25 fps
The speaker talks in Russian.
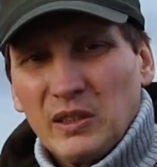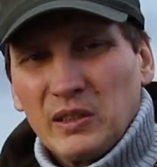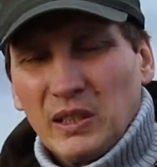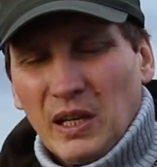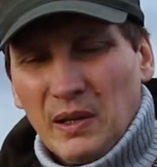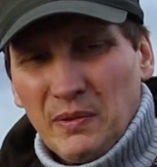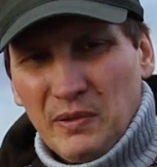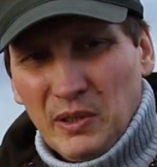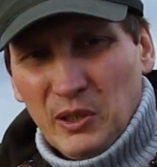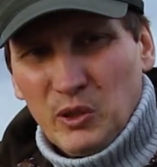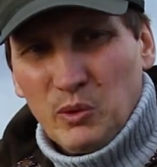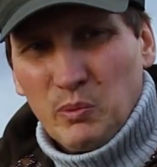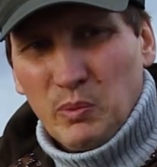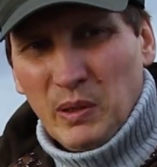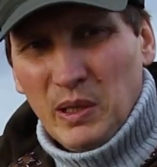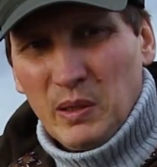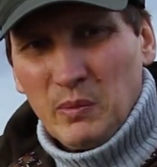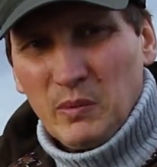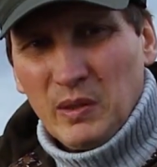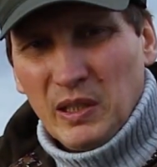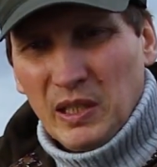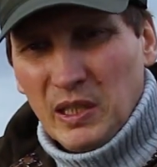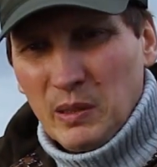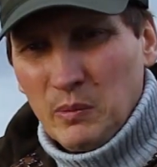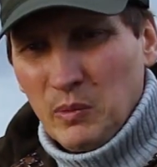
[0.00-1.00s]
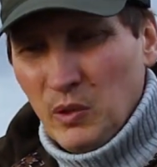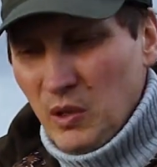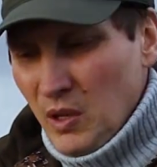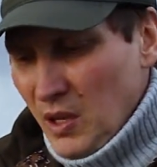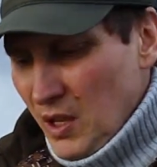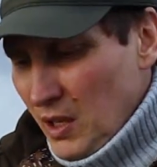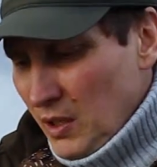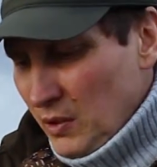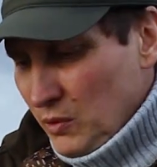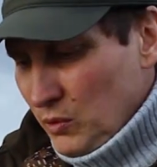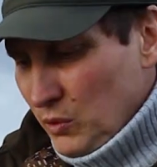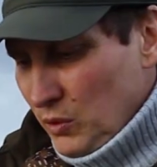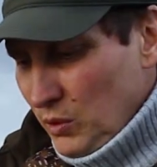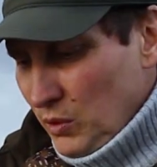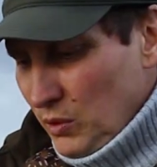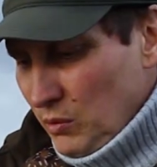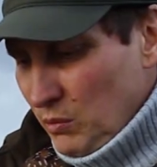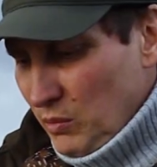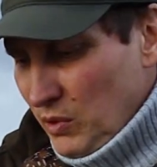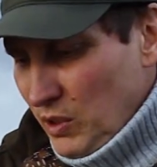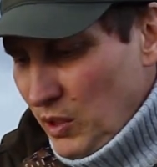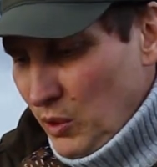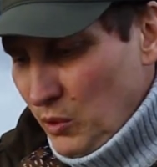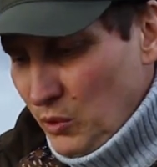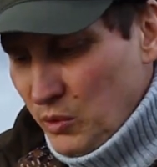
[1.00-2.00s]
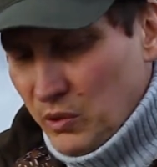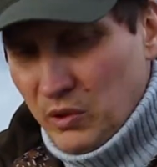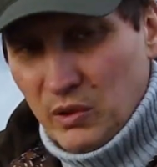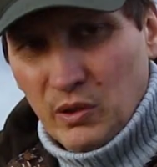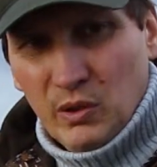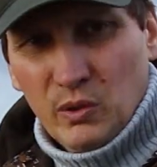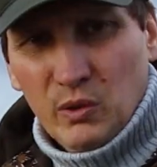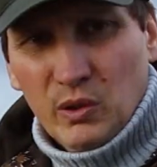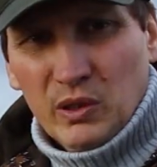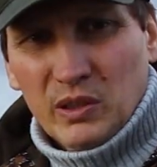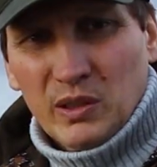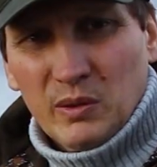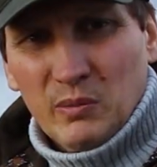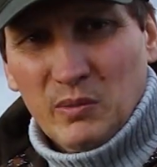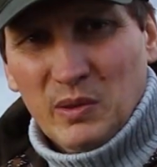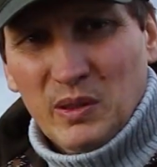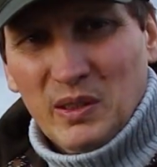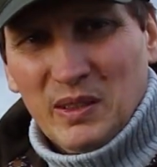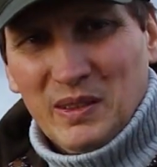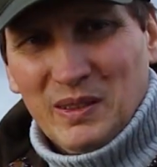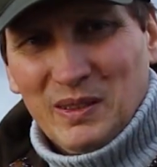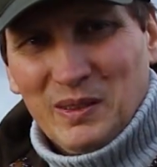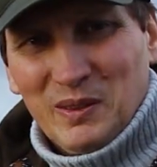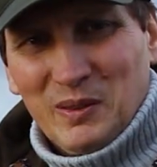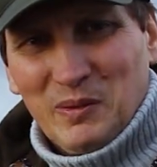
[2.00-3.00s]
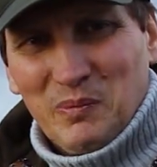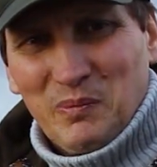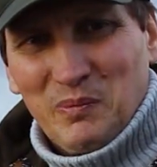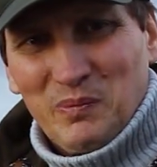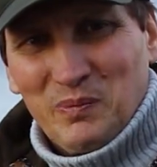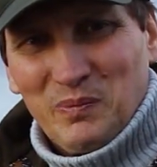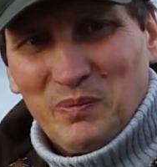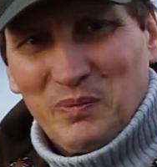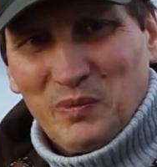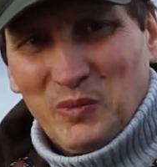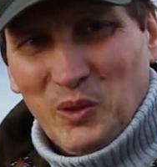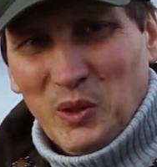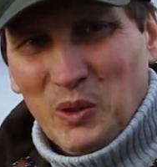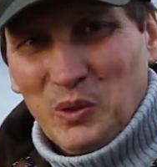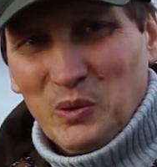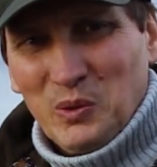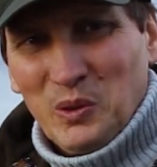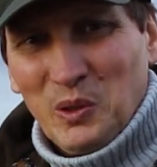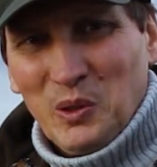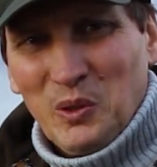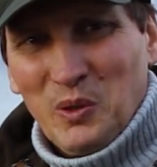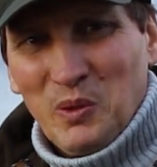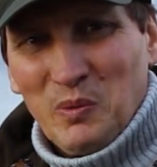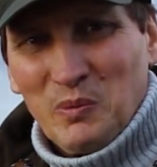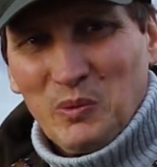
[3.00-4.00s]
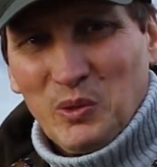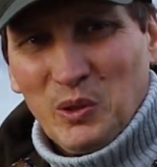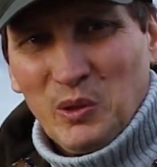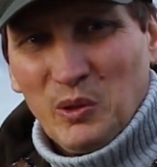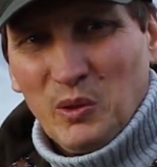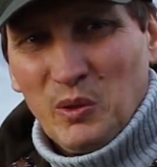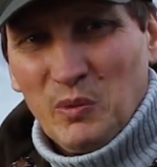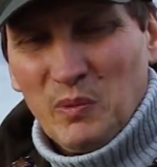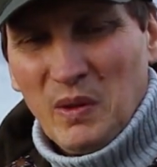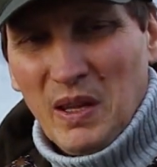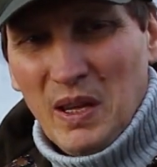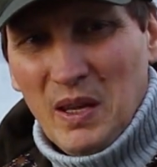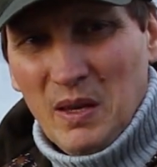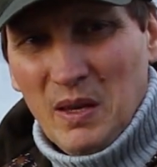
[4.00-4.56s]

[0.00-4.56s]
на трофейную поимку рыбы. Но мы люди не горды, мы то, что ловим, то ловим.